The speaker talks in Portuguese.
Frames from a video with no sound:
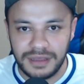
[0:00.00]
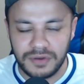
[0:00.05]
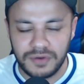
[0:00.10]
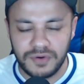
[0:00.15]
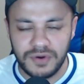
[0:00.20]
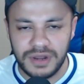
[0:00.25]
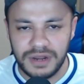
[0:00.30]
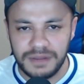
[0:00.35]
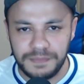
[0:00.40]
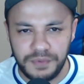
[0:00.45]

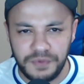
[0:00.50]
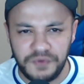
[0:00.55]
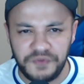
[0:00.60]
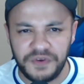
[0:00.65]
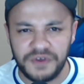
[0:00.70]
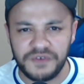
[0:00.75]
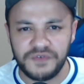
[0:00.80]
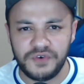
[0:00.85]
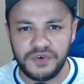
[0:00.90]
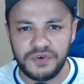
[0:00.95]
Agora, por
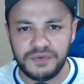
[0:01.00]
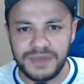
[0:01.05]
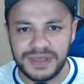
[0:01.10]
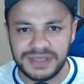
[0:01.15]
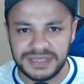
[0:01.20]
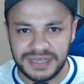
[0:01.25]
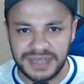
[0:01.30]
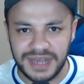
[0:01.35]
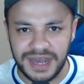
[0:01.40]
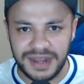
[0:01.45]
favor,
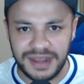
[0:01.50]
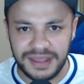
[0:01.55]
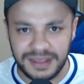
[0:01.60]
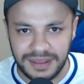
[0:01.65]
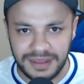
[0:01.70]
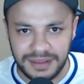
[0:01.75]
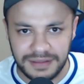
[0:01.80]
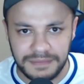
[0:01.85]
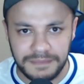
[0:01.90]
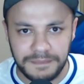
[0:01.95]
Messi
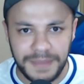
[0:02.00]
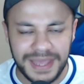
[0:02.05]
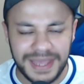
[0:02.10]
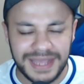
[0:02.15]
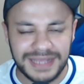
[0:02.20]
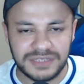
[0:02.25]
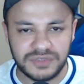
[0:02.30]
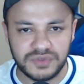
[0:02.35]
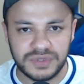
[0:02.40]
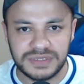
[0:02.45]
Careca,
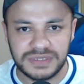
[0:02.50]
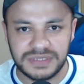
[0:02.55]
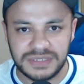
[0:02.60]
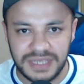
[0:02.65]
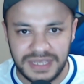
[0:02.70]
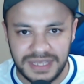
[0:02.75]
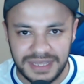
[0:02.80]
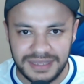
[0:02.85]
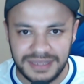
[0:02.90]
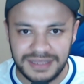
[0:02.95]
pegue a sua
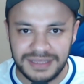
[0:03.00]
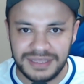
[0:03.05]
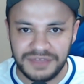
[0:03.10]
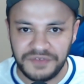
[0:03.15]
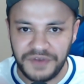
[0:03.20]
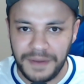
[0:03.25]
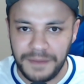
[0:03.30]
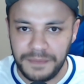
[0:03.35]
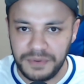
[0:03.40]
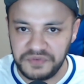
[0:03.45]
senha e
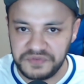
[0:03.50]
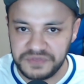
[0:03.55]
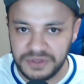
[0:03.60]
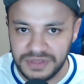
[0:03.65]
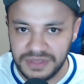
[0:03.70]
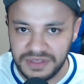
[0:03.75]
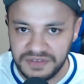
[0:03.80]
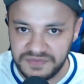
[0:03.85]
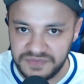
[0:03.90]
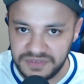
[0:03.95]
vá para o final
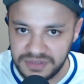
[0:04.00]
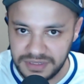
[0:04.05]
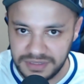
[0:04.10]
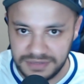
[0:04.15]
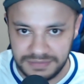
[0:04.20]
da fila.